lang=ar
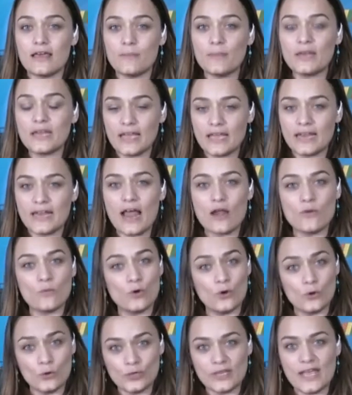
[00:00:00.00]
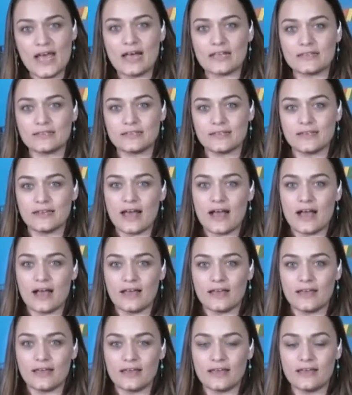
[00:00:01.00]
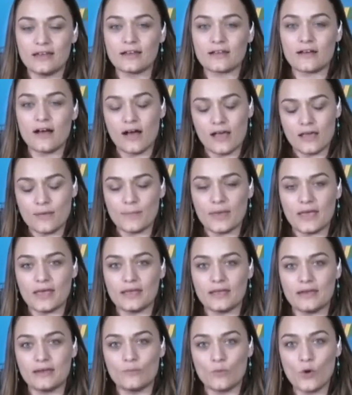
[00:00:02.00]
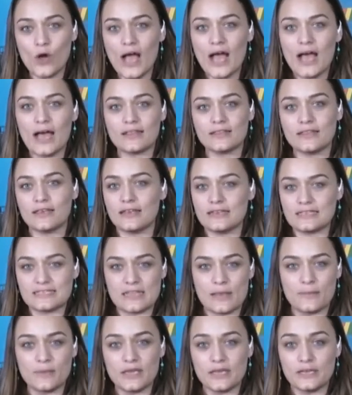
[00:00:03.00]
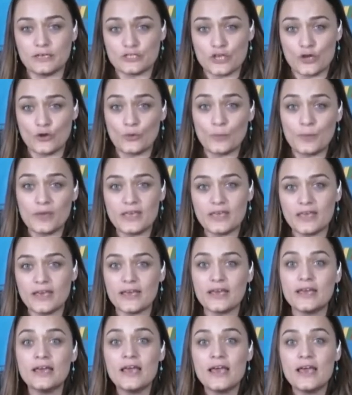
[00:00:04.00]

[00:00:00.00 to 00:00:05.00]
من خلال وعودات للقائمه الموحده الاسلاميه الجنوبيه